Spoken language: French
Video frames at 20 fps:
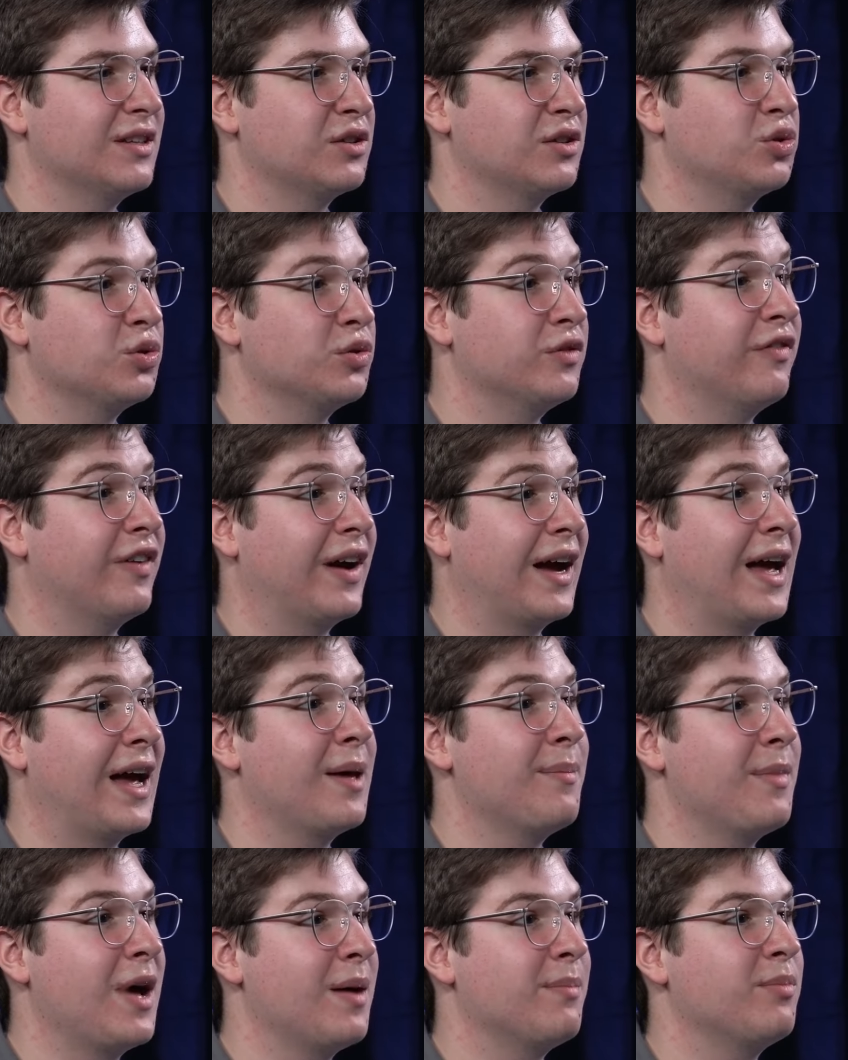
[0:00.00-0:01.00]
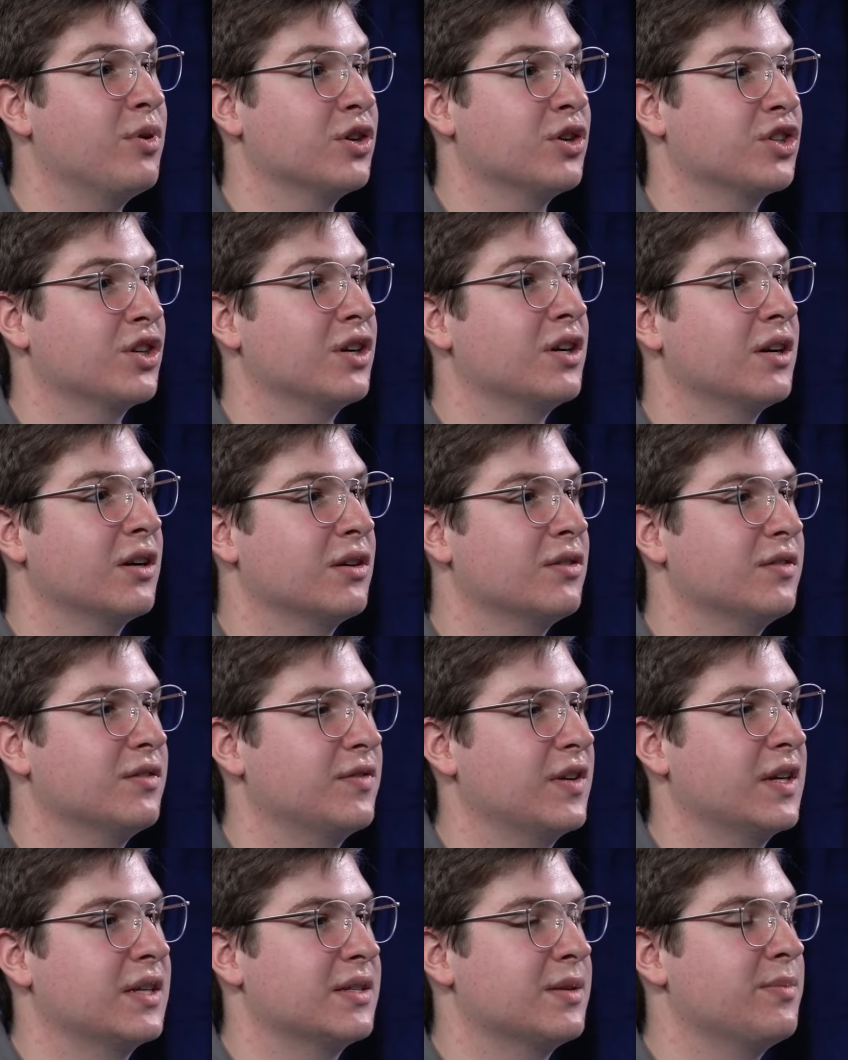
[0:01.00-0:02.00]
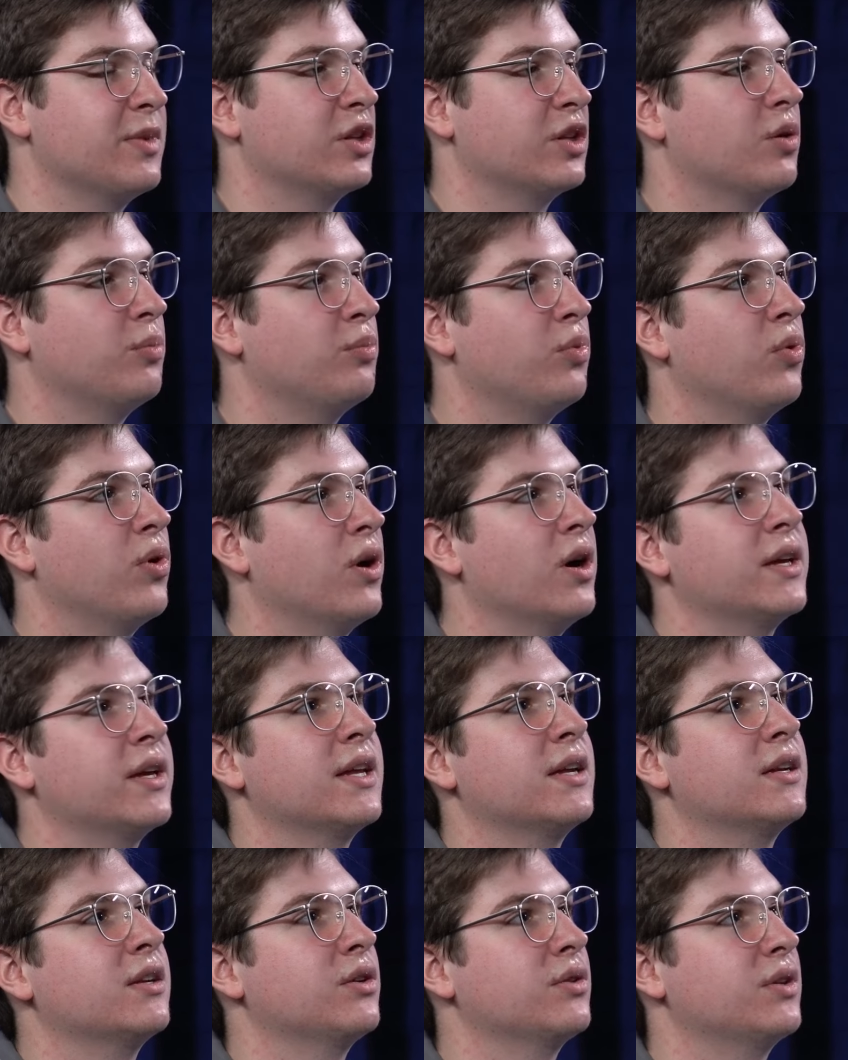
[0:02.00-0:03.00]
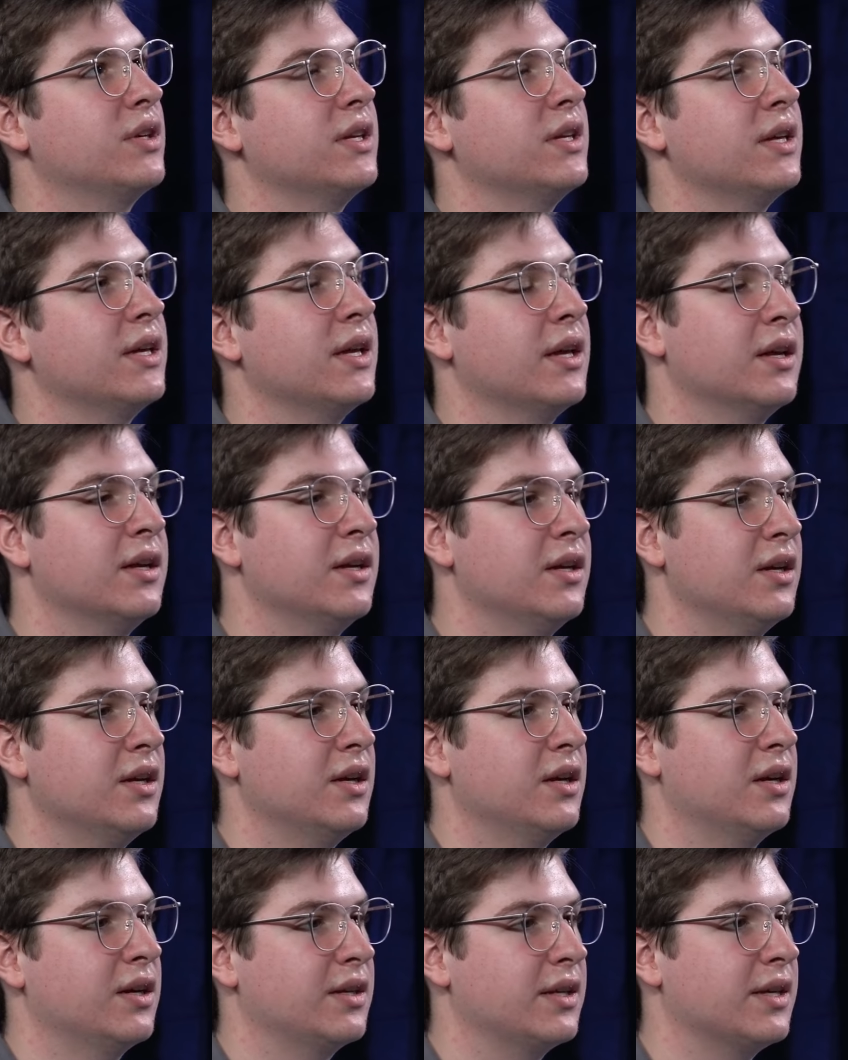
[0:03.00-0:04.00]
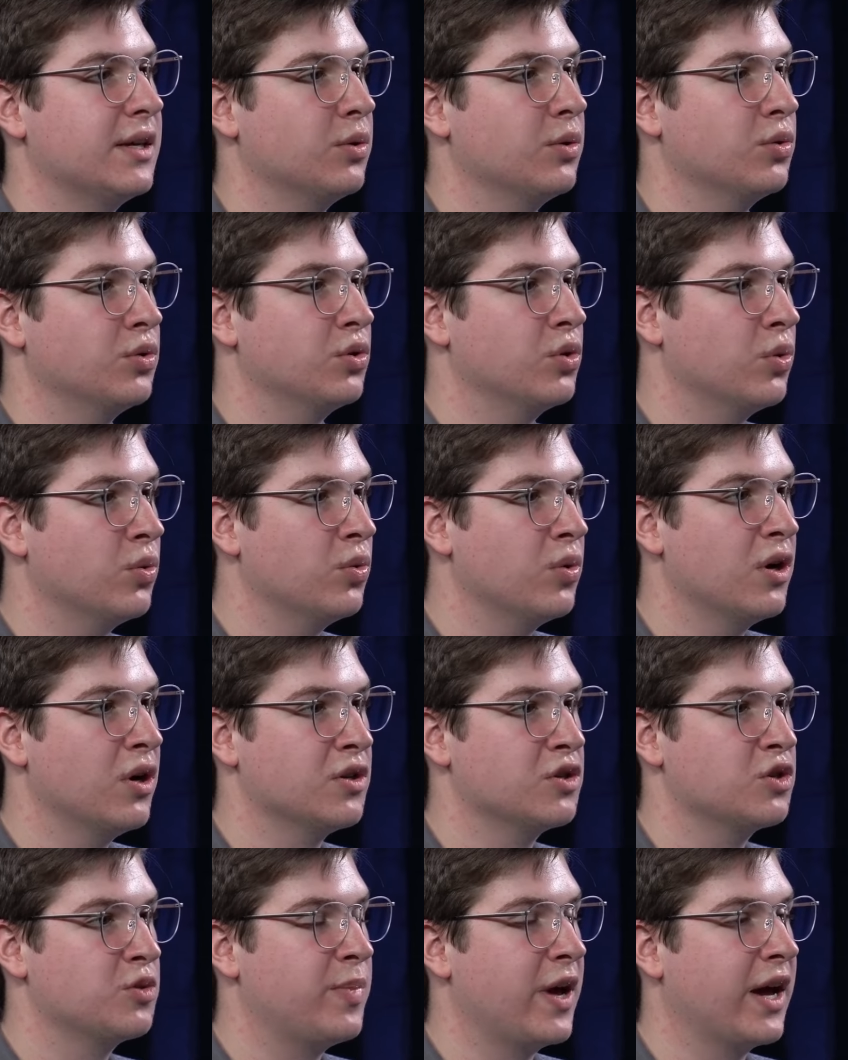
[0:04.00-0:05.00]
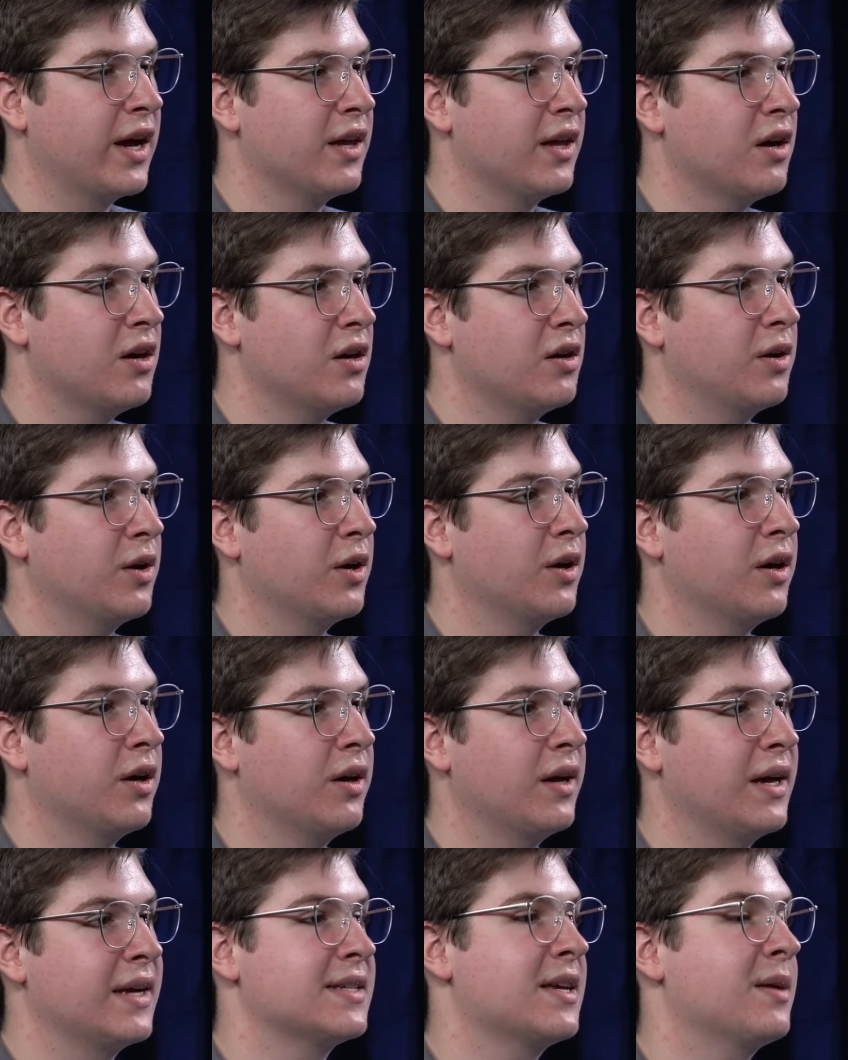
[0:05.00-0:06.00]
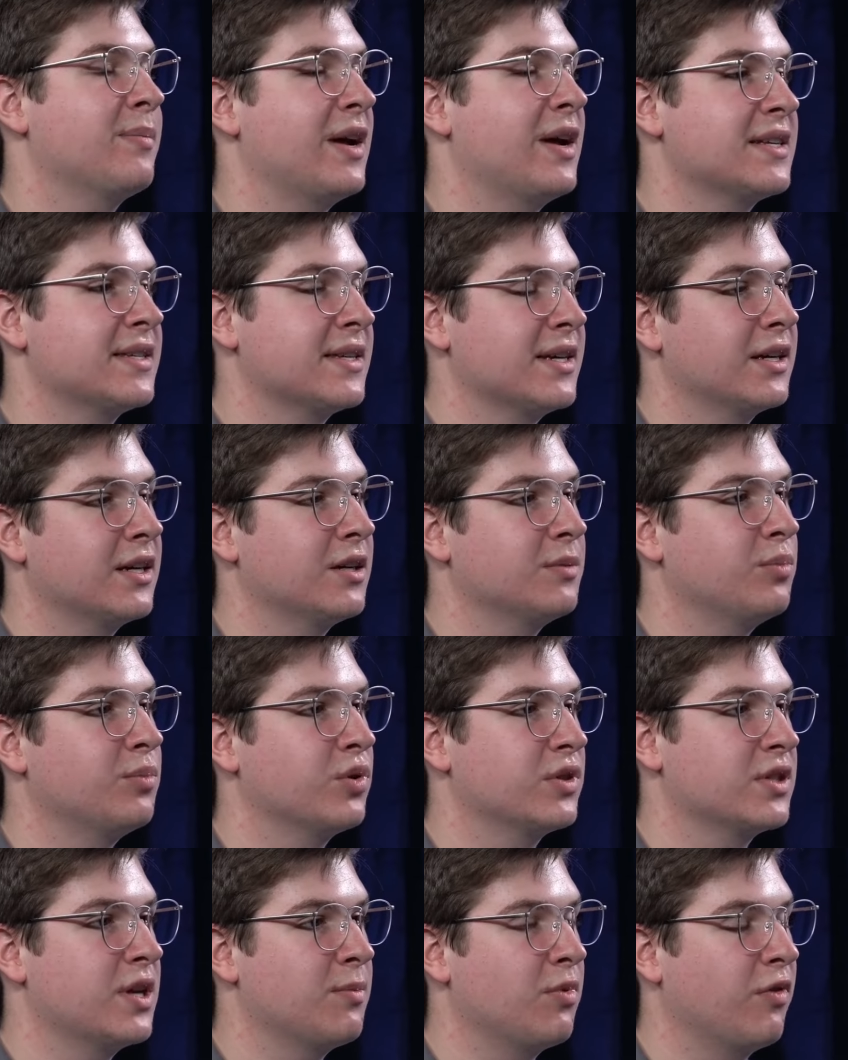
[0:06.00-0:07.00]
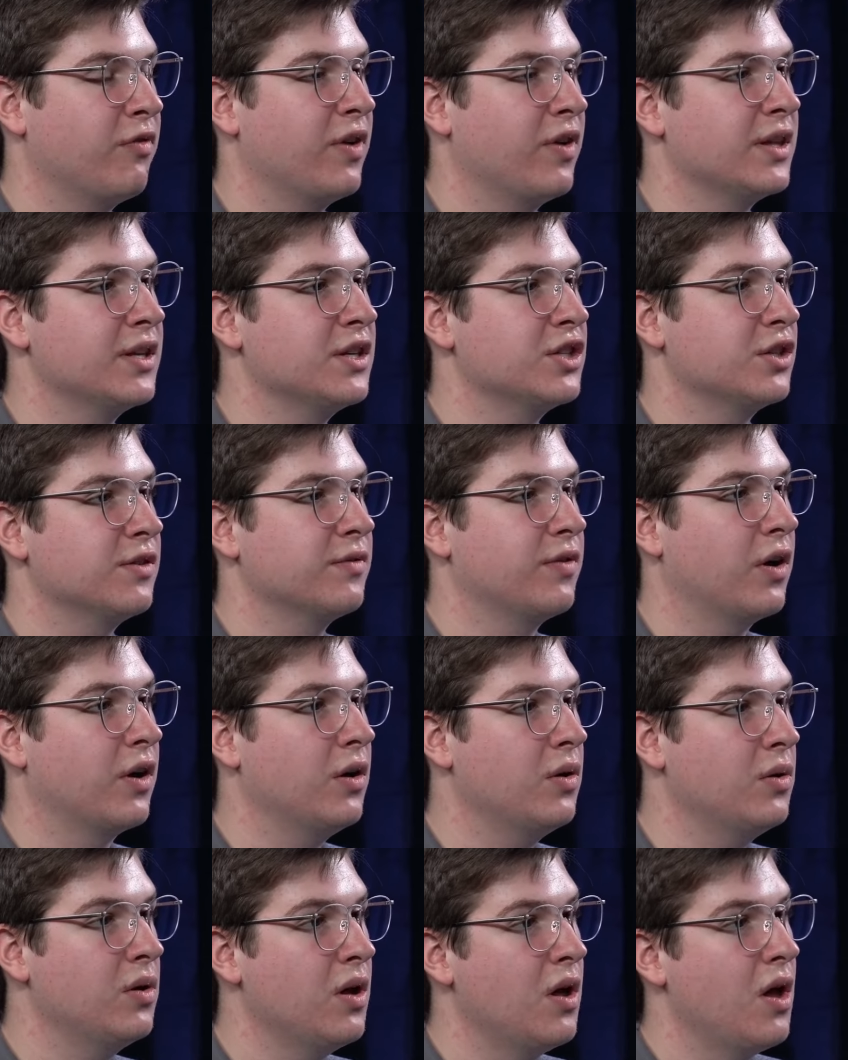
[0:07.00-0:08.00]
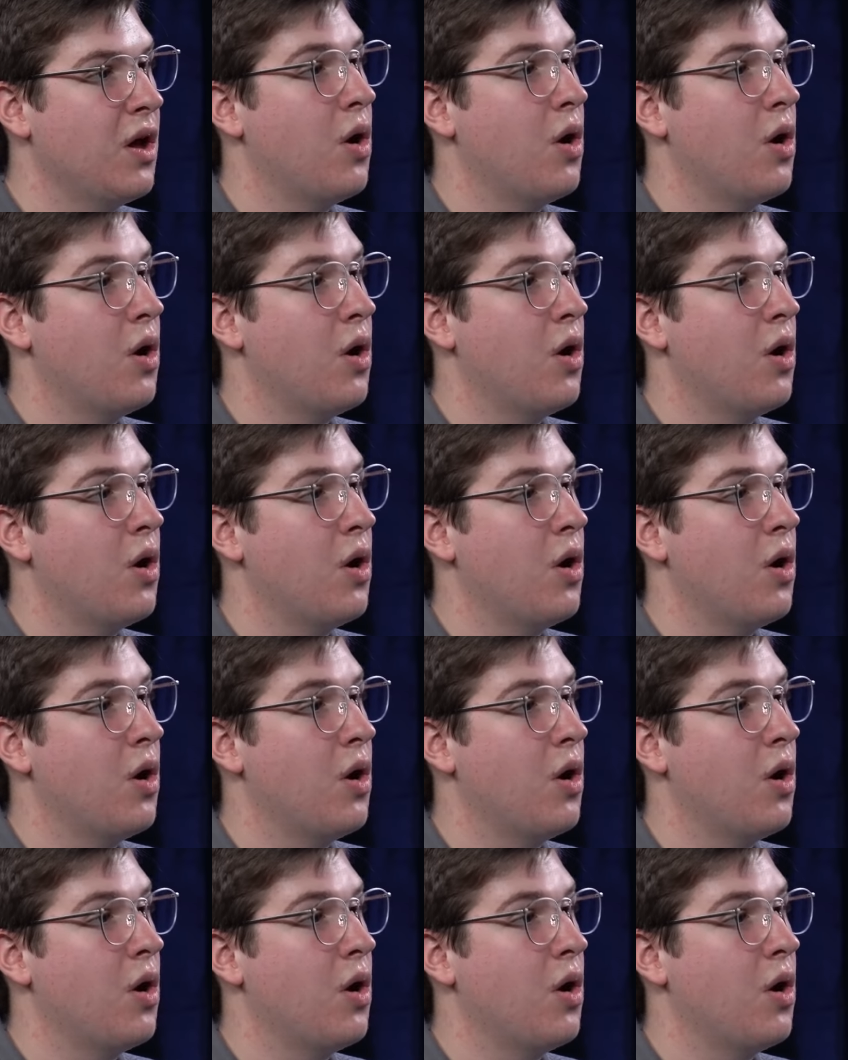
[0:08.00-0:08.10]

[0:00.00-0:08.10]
coûte vraiment pas cher. Fait que, mettons, pour euh, quelqu'un qui est qui est au taux euh, supérieur, euh, exemple à 50 pour faire des chiffrons.